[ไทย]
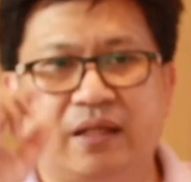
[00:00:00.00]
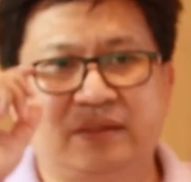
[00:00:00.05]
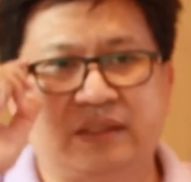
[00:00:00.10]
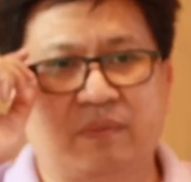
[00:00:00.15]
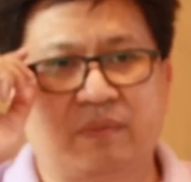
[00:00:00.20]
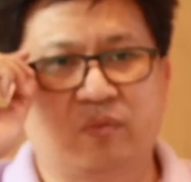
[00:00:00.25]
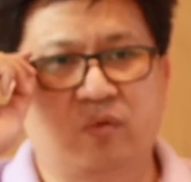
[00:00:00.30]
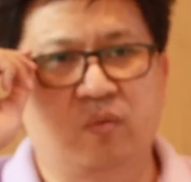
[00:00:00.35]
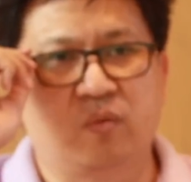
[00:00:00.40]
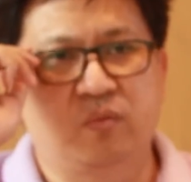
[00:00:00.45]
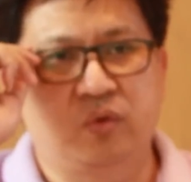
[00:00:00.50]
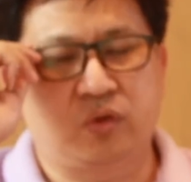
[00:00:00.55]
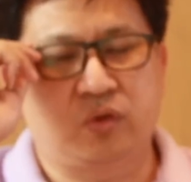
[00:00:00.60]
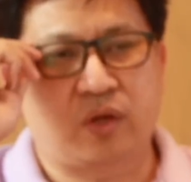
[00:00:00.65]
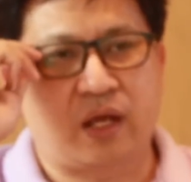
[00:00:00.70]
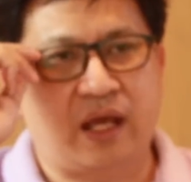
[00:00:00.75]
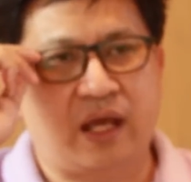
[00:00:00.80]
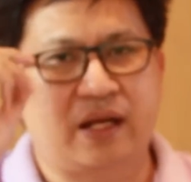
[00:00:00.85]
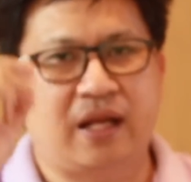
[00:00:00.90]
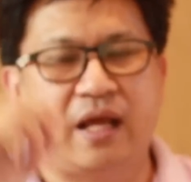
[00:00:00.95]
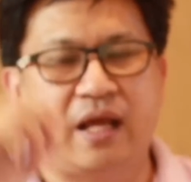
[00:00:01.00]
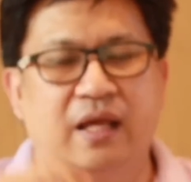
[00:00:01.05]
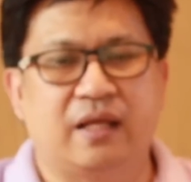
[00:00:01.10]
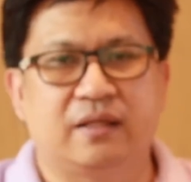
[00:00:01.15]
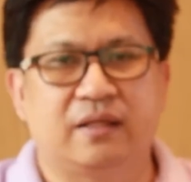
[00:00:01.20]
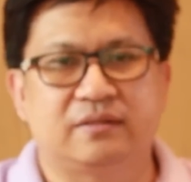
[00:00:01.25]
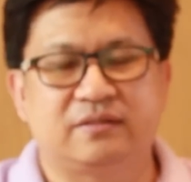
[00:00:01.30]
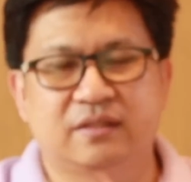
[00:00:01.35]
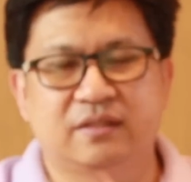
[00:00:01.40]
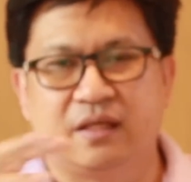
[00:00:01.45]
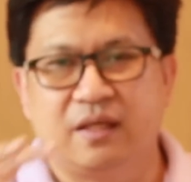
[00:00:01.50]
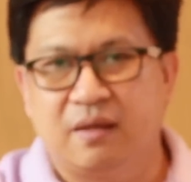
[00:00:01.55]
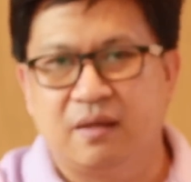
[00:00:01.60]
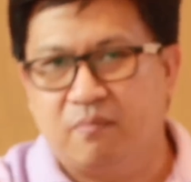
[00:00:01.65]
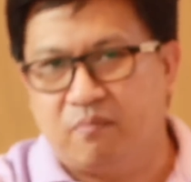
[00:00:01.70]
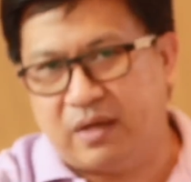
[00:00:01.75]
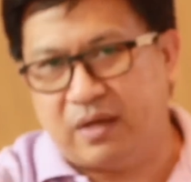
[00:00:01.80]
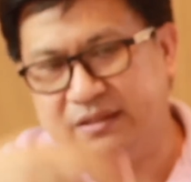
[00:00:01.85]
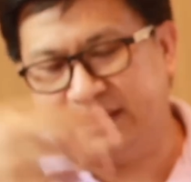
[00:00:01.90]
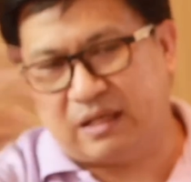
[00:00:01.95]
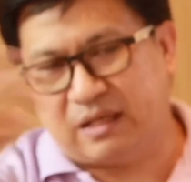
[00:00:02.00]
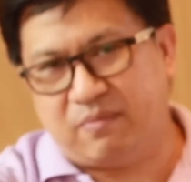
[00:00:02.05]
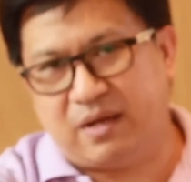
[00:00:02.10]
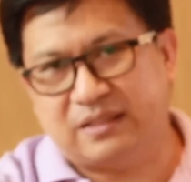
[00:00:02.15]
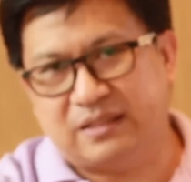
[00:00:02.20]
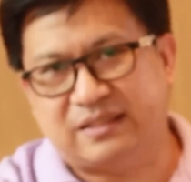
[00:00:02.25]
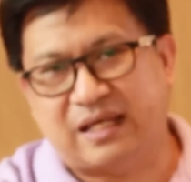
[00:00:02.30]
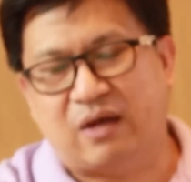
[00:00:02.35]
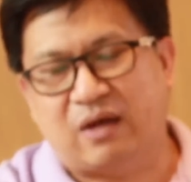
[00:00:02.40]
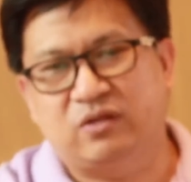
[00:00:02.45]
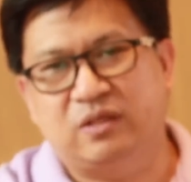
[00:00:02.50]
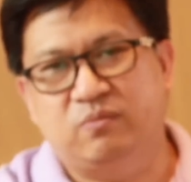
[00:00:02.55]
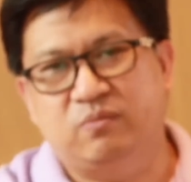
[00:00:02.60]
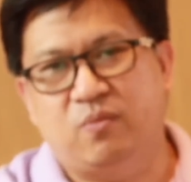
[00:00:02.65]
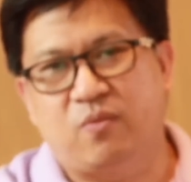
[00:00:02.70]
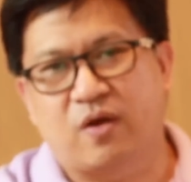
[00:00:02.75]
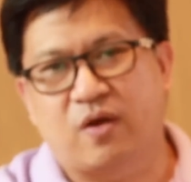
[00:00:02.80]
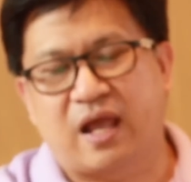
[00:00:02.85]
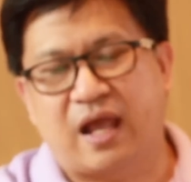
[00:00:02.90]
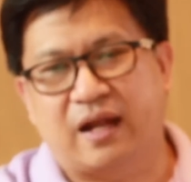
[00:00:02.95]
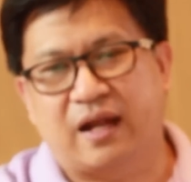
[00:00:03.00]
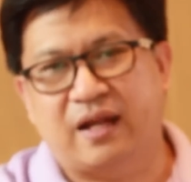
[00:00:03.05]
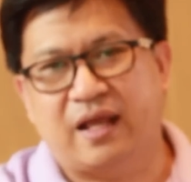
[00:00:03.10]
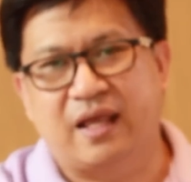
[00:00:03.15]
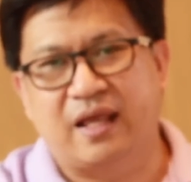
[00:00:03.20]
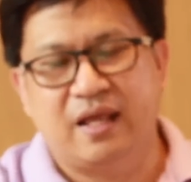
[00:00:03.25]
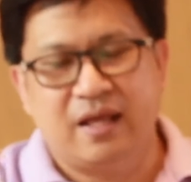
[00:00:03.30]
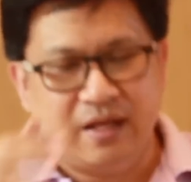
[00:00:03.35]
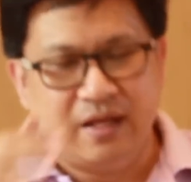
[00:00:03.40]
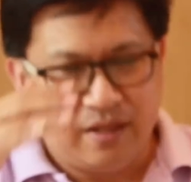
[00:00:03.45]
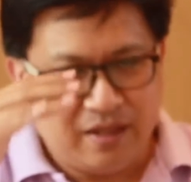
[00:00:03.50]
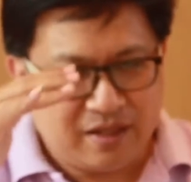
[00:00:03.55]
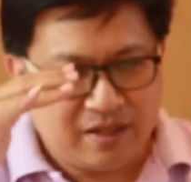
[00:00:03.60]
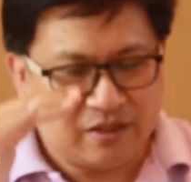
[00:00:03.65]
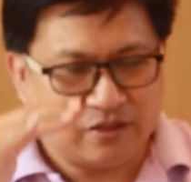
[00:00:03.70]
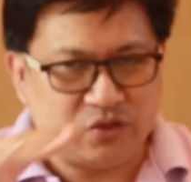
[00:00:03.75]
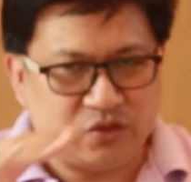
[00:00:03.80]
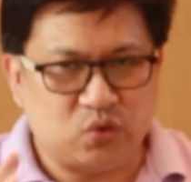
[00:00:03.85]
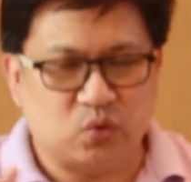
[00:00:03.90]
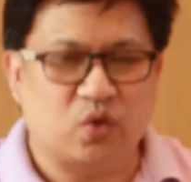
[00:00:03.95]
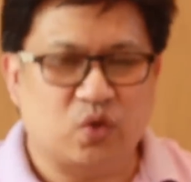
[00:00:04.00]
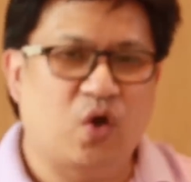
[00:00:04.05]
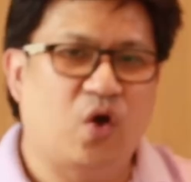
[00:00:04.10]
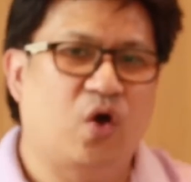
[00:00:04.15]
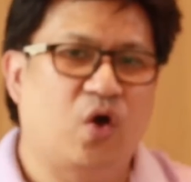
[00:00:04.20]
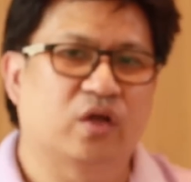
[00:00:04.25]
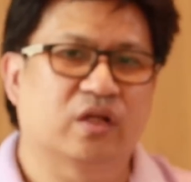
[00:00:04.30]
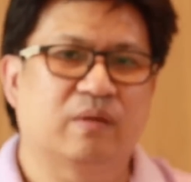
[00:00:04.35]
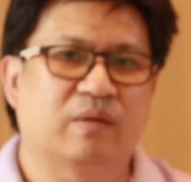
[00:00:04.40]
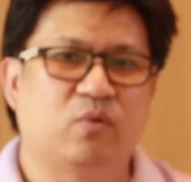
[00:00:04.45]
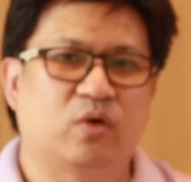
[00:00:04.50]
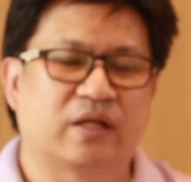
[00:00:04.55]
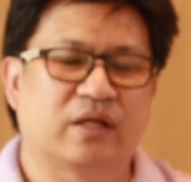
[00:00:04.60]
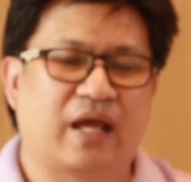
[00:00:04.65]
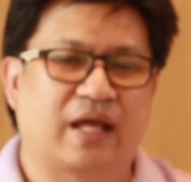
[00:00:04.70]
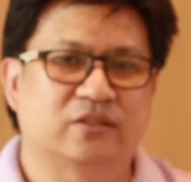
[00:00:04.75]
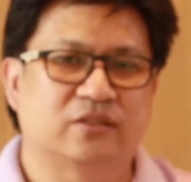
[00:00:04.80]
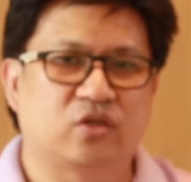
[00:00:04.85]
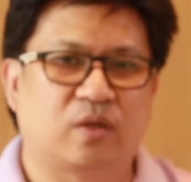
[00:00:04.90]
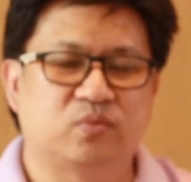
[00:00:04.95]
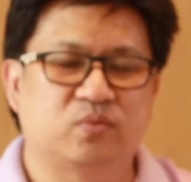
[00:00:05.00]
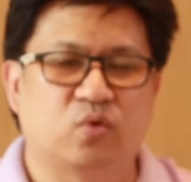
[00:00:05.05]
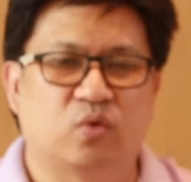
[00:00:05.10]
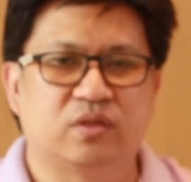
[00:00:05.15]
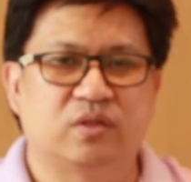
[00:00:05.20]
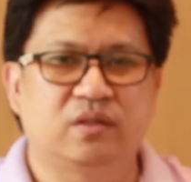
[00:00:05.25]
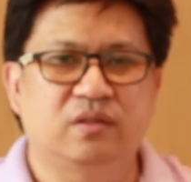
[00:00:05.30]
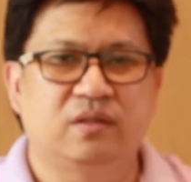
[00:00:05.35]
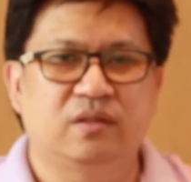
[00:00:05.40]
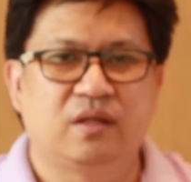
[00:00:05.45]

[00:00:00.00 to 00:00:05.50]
มารถจับกลุ่มผู้ต้องหาได้ไม่สามารถสาวถึงผู้บงการได้นี่คือจุดอ่อนกระบวนการสอบสวน